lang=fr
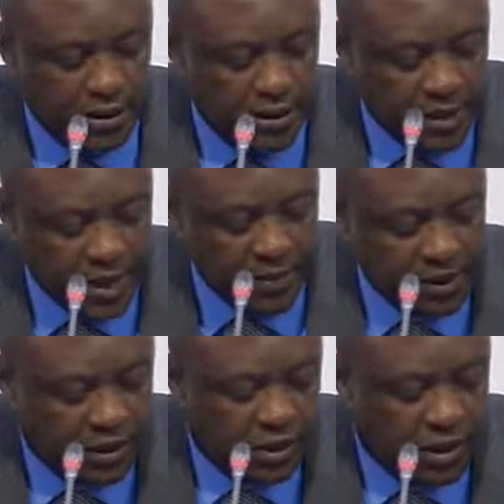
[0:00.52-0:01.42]
À présent,
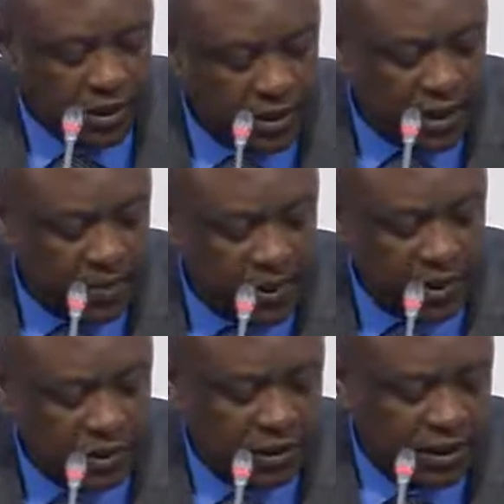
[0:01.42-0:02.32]
je donne la parole à
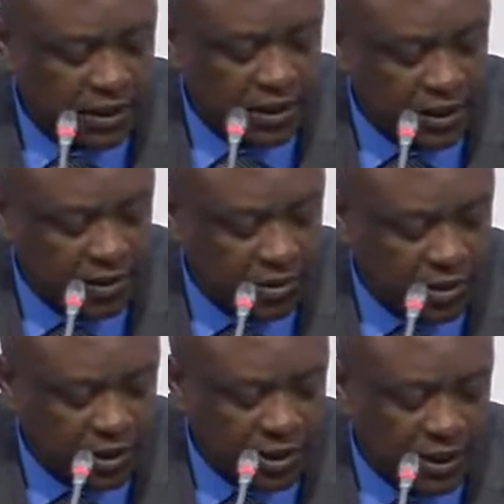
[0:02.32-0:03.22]
son Excellence,
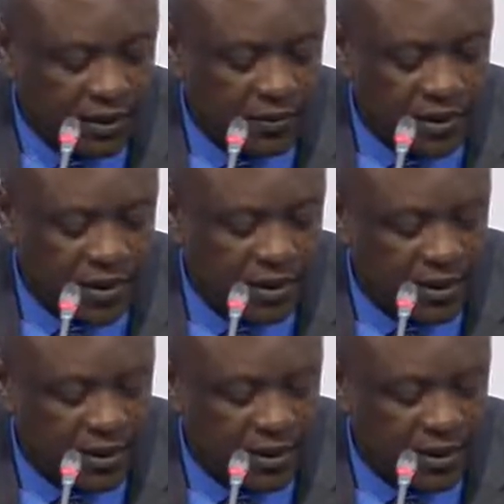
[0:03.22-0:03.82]
Monsieur Ralava